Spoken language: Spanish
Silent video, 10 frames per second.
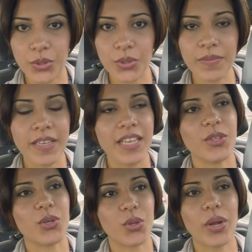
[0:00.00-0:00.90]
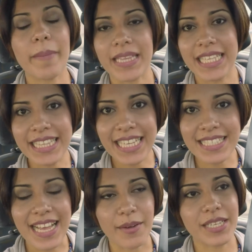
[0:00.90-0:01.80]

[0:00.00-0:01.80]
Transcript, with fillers: YouTube, Doctora Patitas.